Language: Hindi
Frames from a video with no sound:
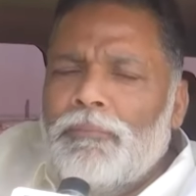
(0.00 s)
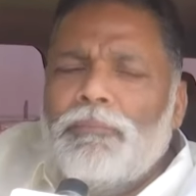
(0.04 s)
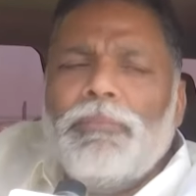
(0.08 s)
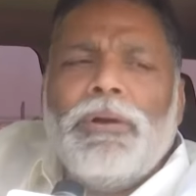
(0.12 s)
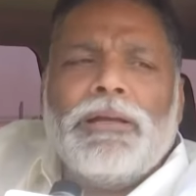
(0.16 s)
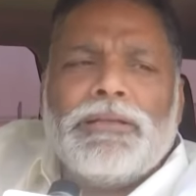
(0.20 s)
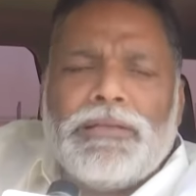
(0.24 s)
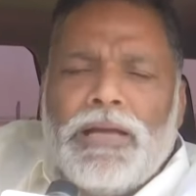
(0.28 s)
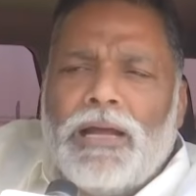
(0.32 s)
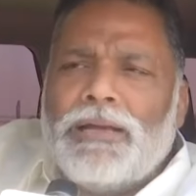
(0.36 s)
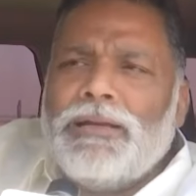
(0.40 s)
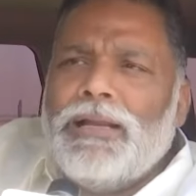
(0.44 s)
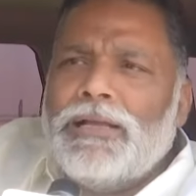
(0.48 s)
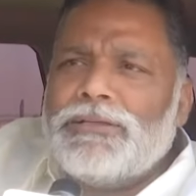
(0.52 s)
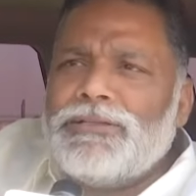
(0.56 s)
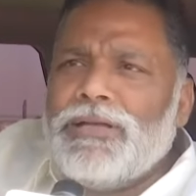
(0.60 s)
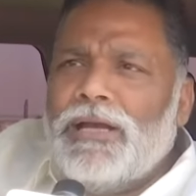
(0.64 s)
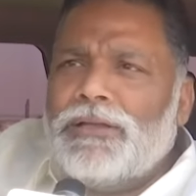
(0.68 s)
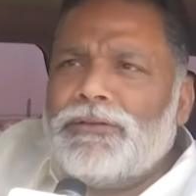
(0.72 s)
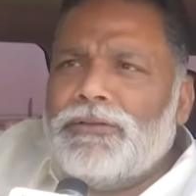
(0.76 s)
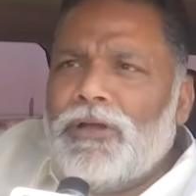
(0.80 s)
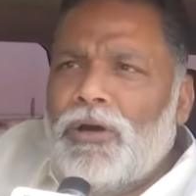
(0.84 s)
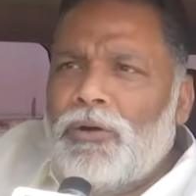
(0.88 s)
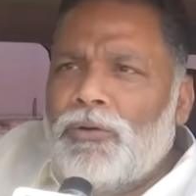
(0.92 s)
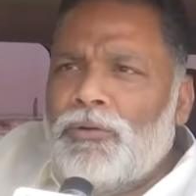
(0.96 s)
मैं जानना
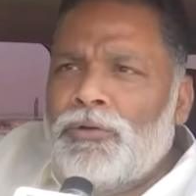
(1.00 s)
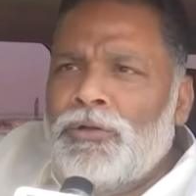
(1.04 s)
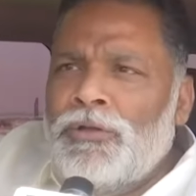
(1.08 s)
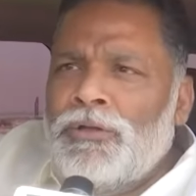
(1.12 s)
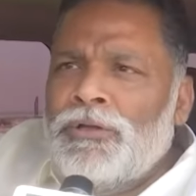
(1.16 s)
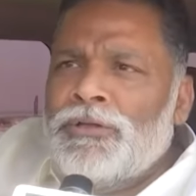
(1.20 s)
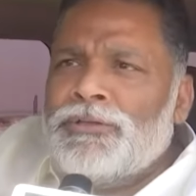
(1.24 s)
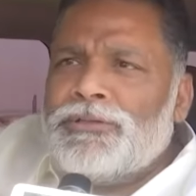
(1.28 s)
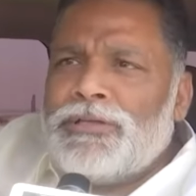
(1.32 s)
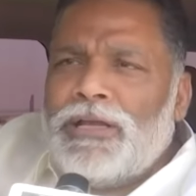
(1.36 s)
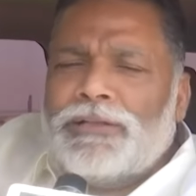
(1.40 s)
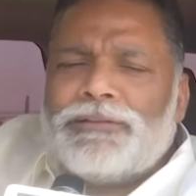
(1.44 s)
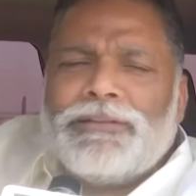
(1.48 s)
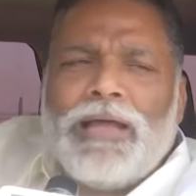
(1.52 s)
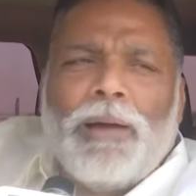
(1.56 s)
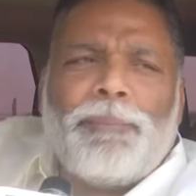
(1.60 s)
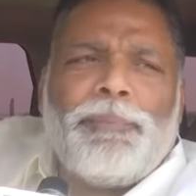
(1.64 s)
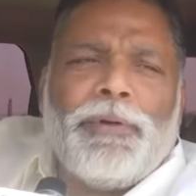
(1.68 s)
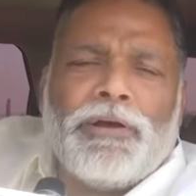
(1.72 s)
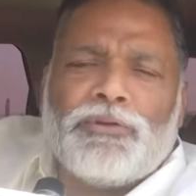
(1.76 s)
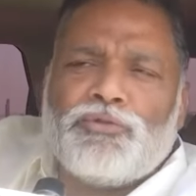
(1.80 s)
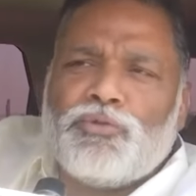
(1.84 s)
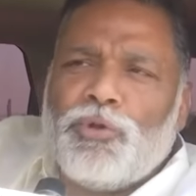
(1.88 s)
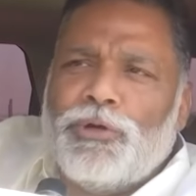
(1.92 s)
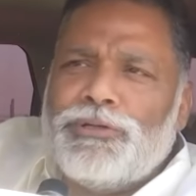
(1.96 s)
चाहता हूँ सत्ता
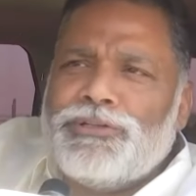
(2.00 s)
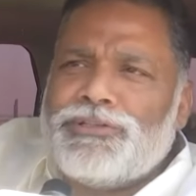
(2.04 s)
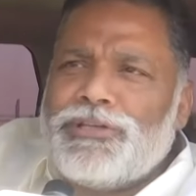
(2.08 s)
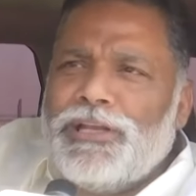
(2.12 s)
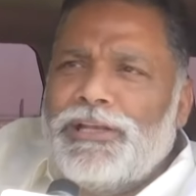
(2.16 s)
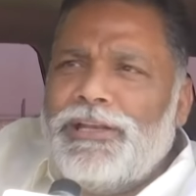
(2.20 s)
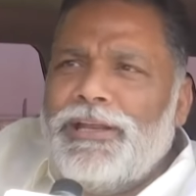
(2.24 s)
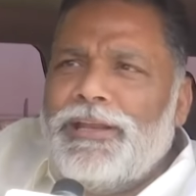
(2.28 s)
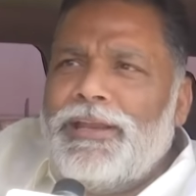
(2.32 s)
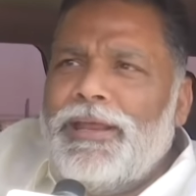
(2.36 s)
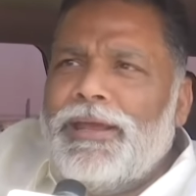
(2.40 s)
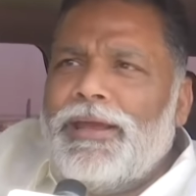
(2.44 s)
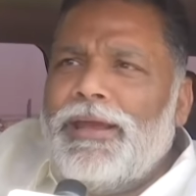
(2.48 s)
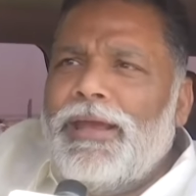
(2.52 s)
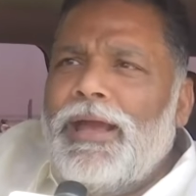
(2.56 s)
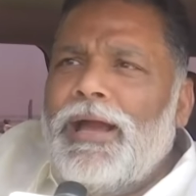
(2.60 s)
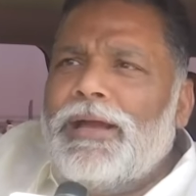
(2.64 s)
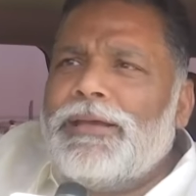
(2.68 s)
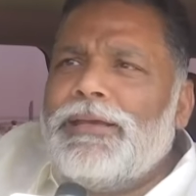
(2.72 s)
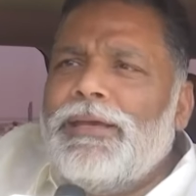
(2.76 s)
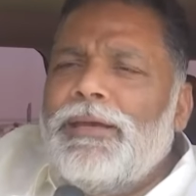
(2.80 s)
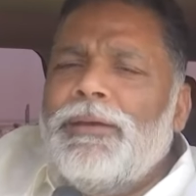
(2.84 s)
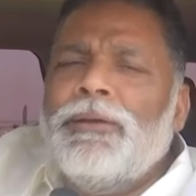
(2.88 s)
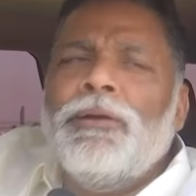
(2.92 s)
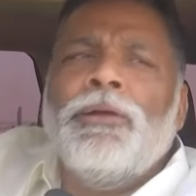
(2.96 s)
पक्ष तो इसीलिए नहीं गया
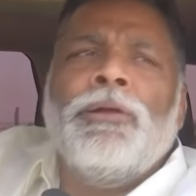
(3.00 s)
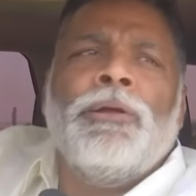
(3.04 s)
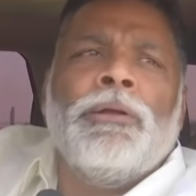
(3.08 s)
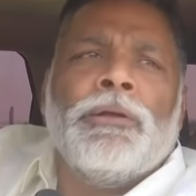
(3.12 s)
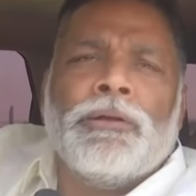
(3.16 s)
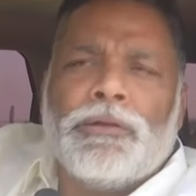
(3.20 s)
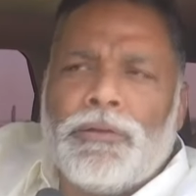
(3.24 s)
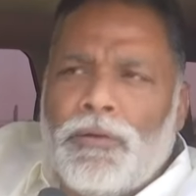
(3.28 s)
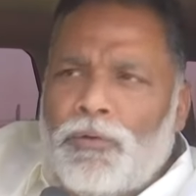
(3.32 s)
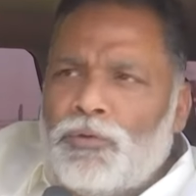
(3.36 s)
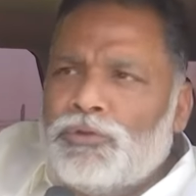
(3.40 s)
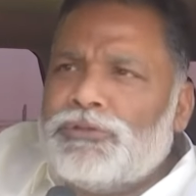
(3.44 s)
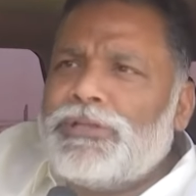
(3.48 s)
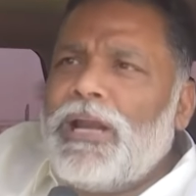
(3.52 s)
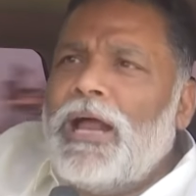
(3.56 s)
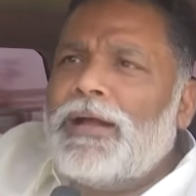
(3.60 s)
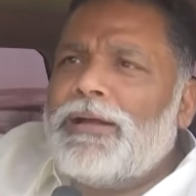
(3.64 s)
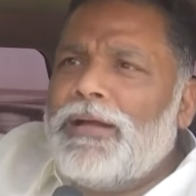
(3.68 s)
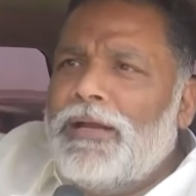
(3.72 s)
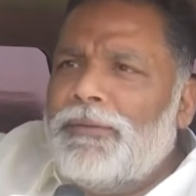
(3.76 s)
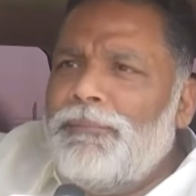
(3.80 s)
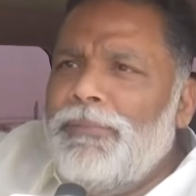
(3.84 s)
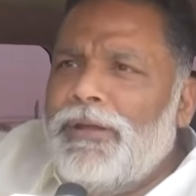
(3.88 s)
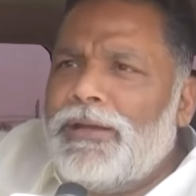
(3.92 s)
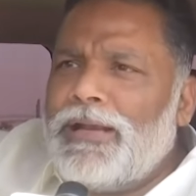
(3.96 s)
कि
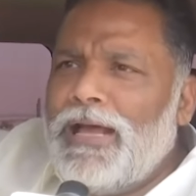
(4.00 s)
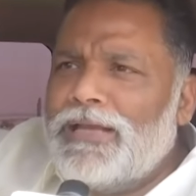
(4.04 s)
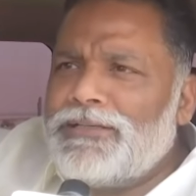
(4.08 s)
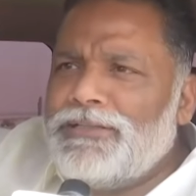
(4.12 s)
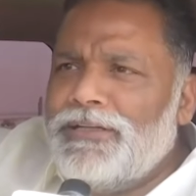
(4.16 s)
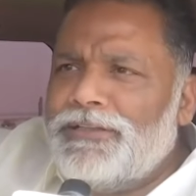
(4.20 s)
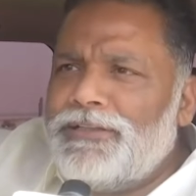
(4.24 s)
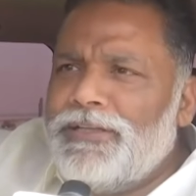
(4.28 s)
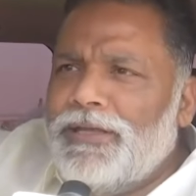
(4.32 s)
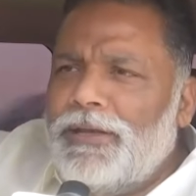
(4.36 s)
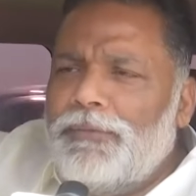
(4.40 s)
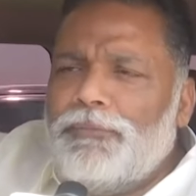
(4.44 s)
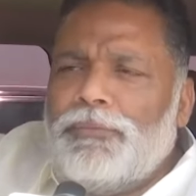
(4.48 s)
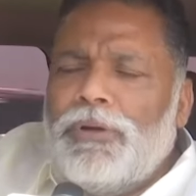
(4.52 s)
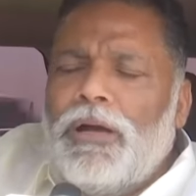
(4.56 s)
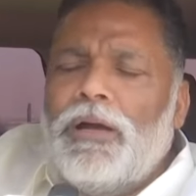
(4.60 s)
उत्तराखंड में राजनीति